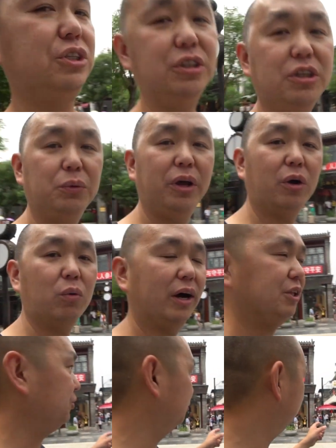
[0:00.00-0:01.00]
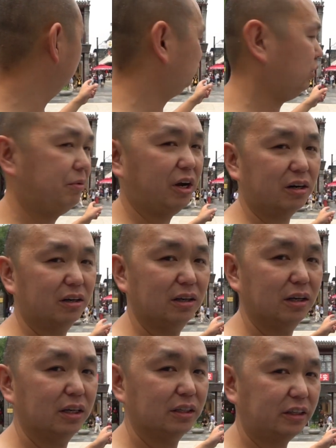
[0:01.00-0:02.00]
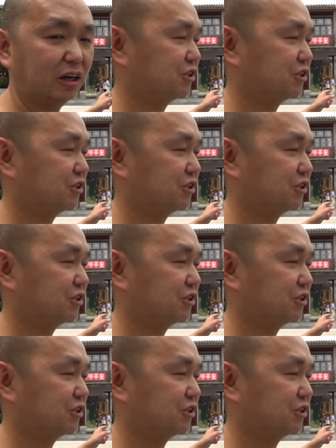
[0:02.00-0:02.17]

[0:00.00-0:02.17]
其实更愿意怀旧的去对面大